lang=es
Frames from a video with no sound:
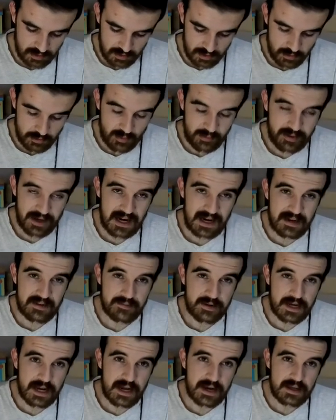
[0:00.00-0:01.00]
como para
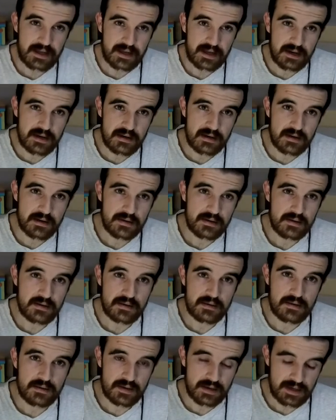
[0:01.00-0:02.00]
liberar
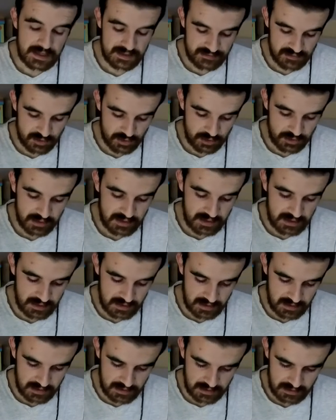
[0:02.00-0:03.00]
el lector
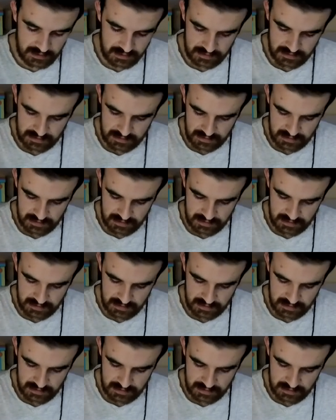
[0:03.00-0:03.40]
de